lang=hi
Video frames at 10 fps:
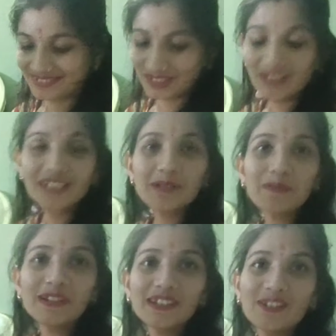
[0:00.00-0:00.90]
तो ये सब
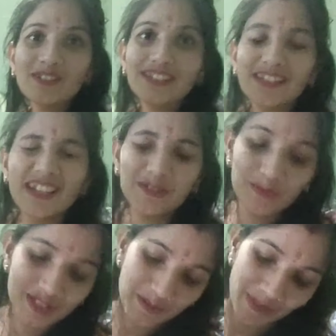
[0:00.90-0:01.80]
कन्याओं के लिए लाई हूँ
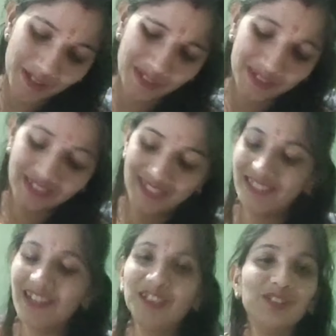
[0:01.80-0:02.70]
मैं सामान
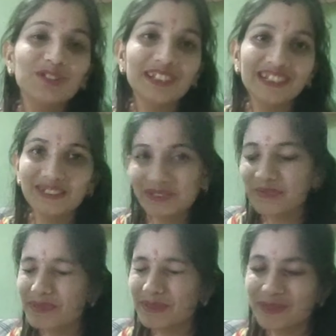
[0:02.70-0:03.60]
ज़्यादा तो नहीं है
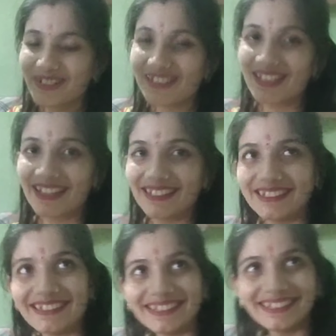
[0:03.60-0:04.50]
पर थोड़ा सा है
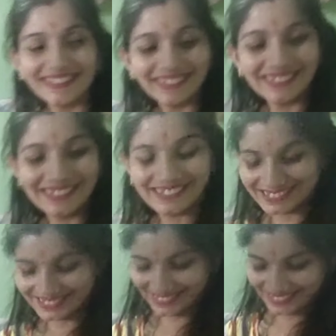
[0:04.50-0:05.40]

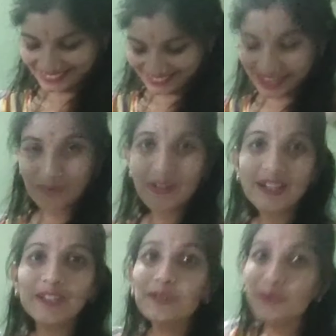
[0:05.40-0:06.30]
जो मैं
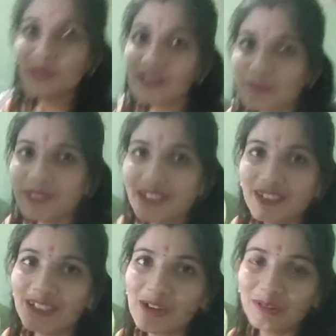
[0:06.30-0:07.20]
कल दूंगी अपनी
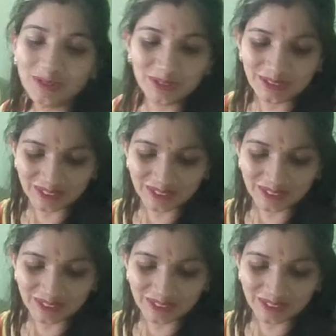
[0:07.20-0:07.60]
कन्याओं को